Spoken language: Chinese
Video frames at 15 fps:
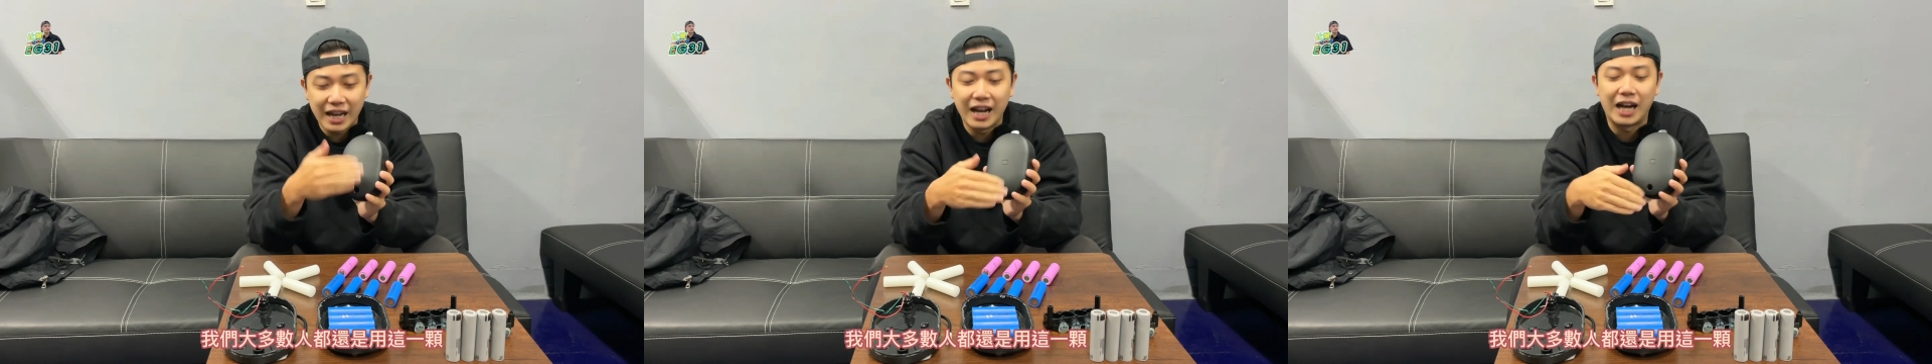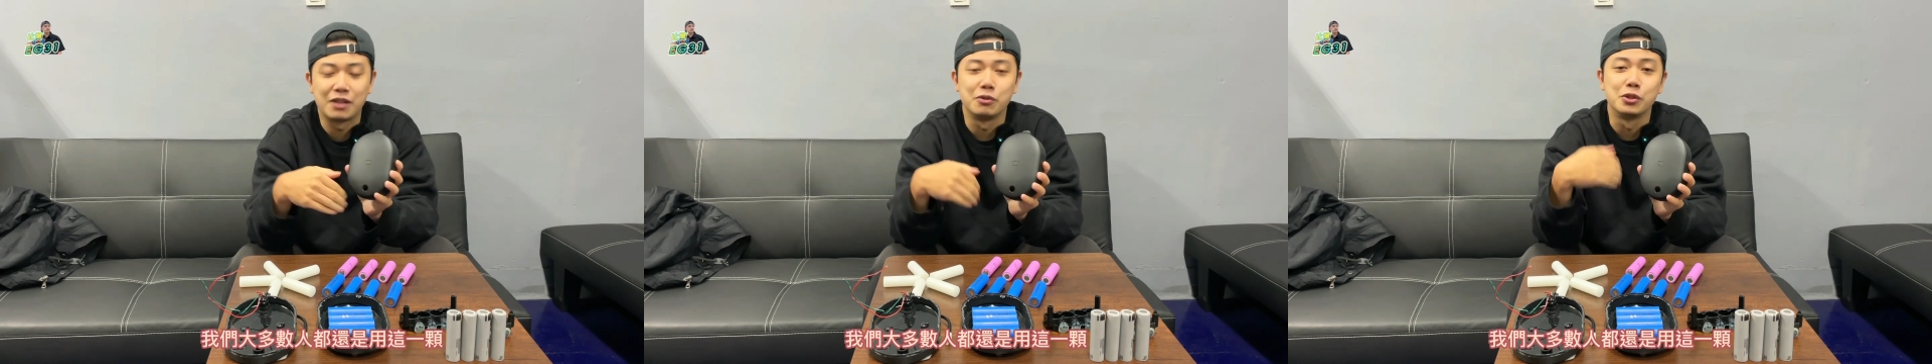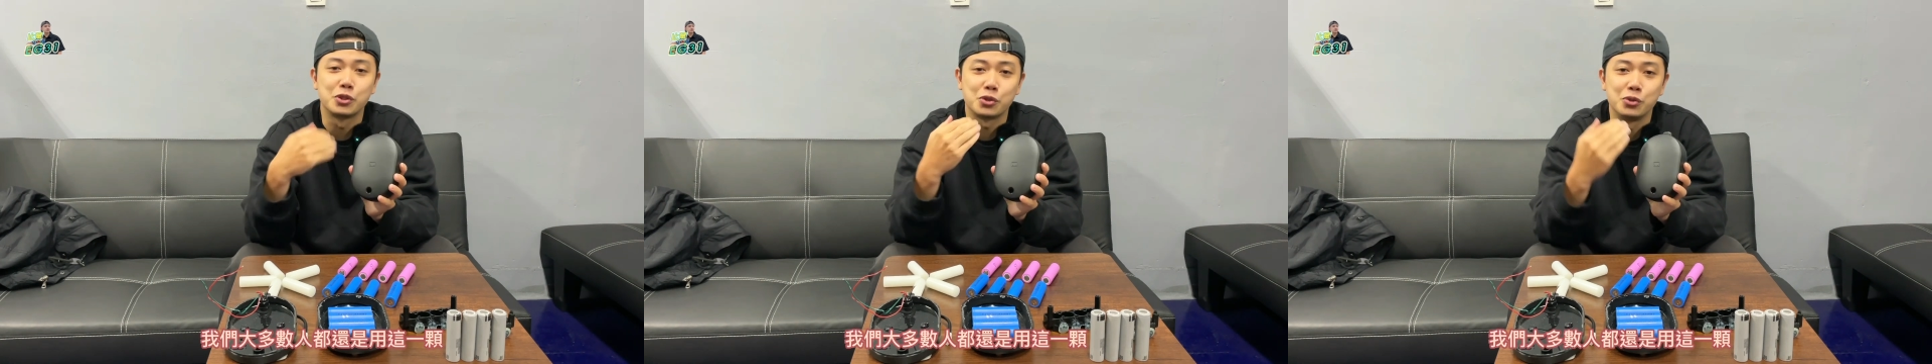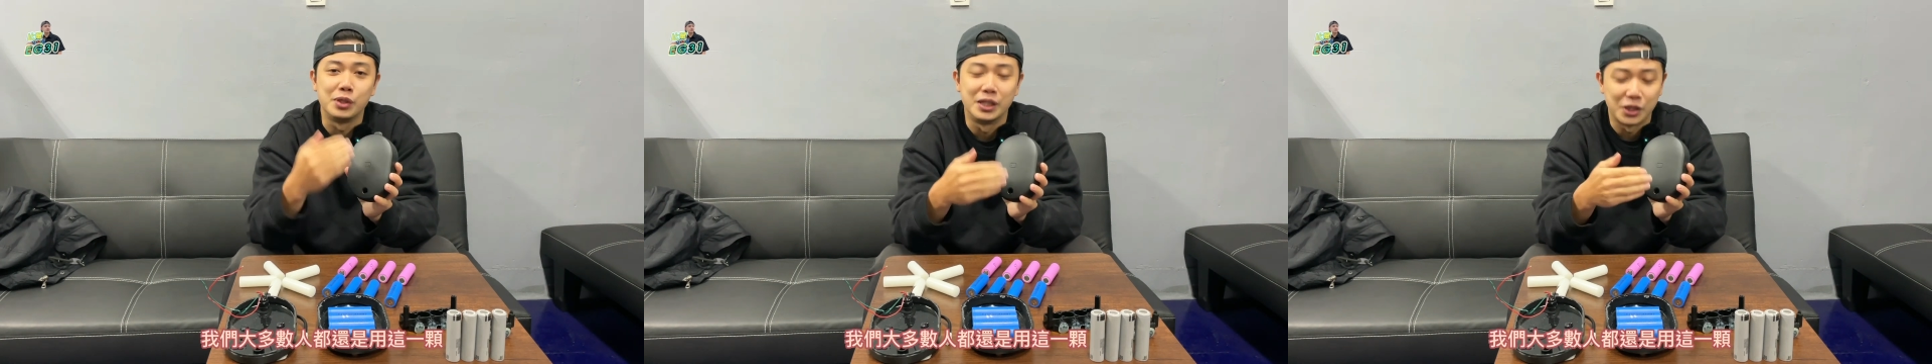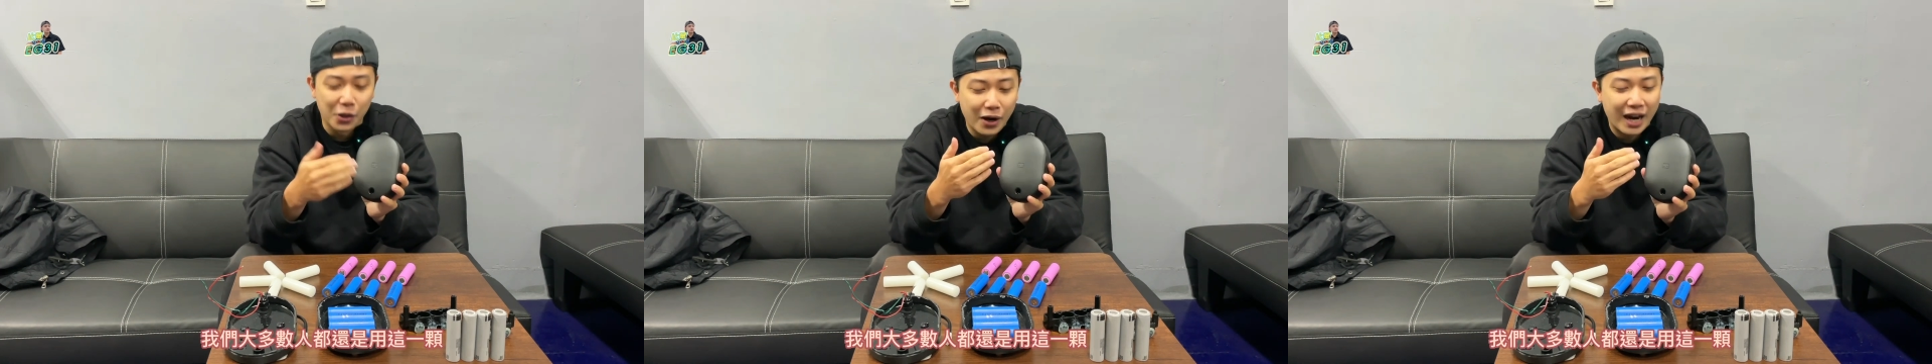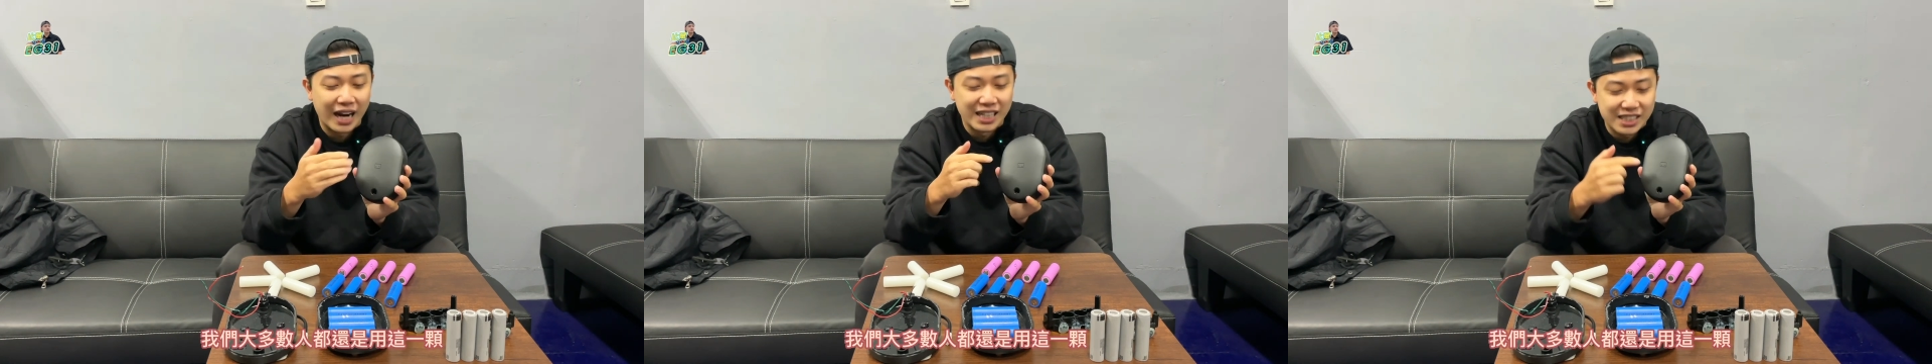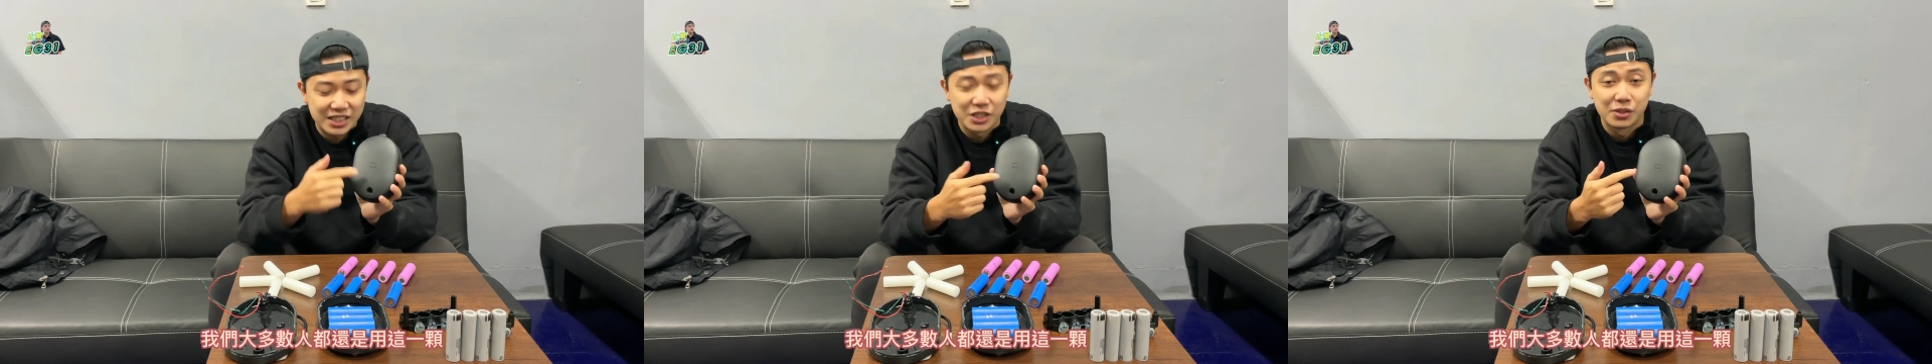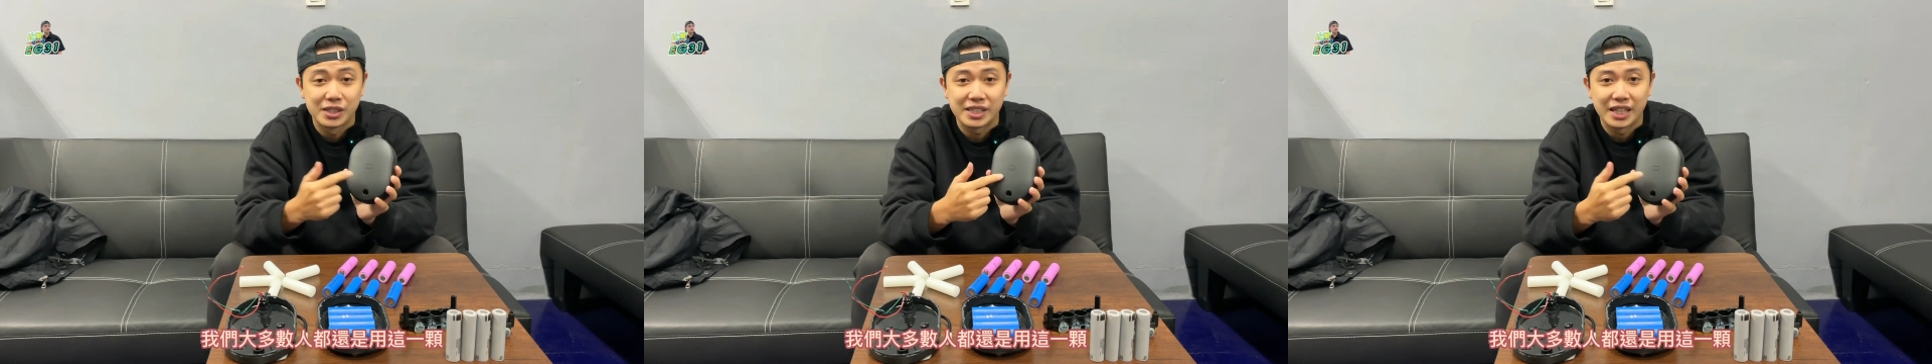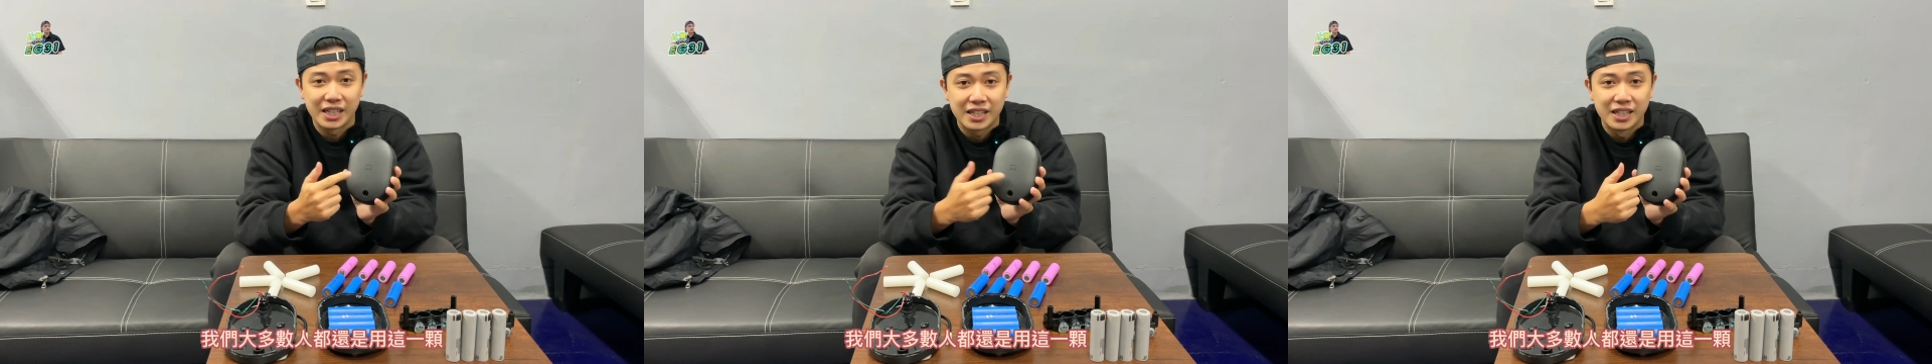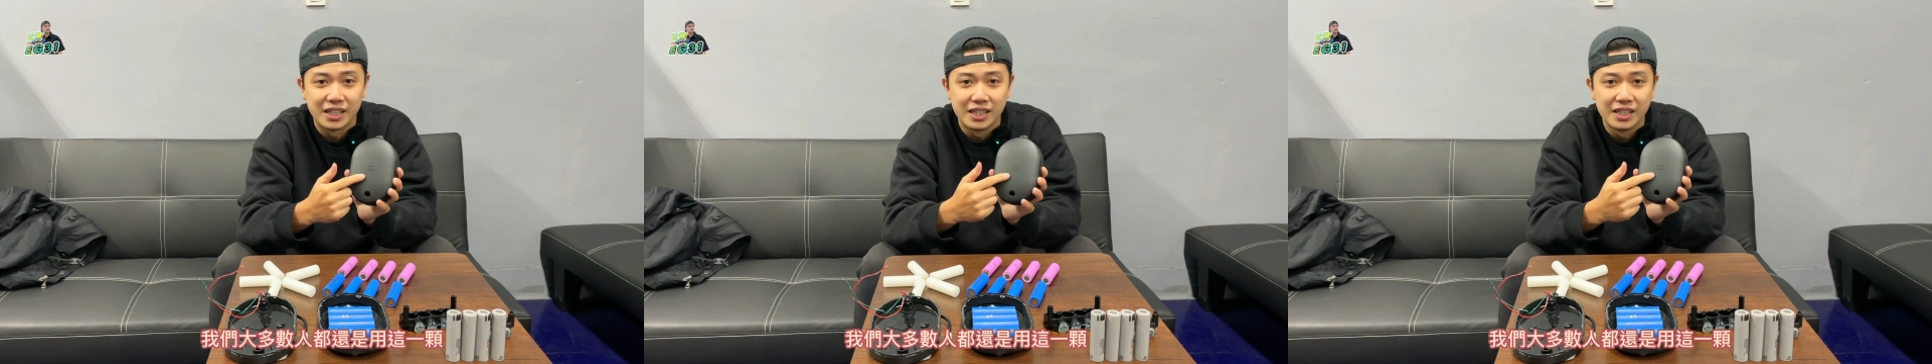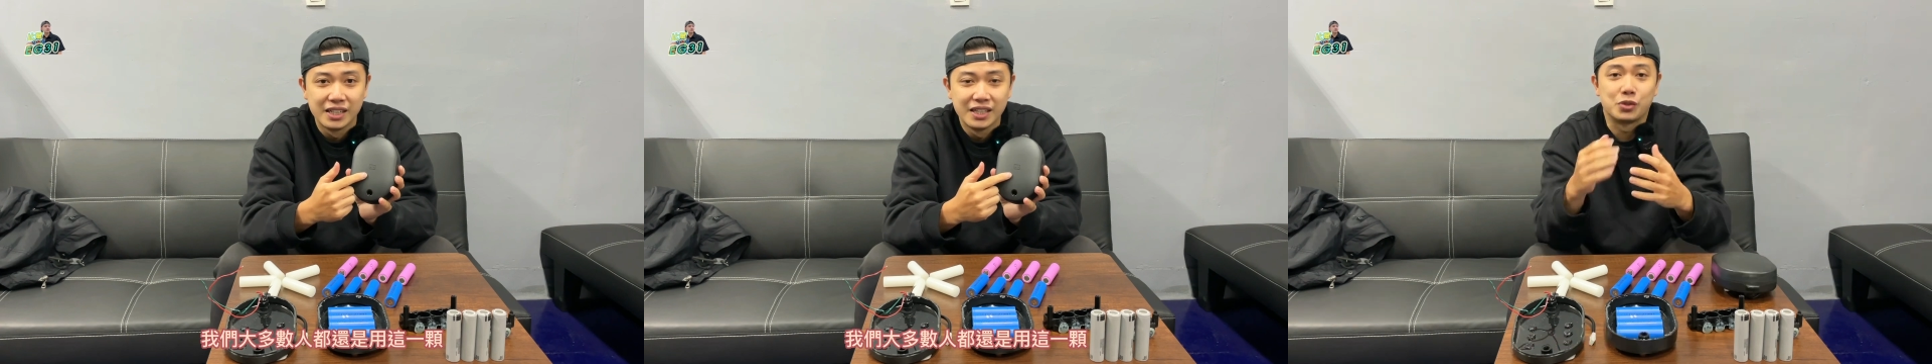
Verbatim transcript: 大多数人都还是用这一颗。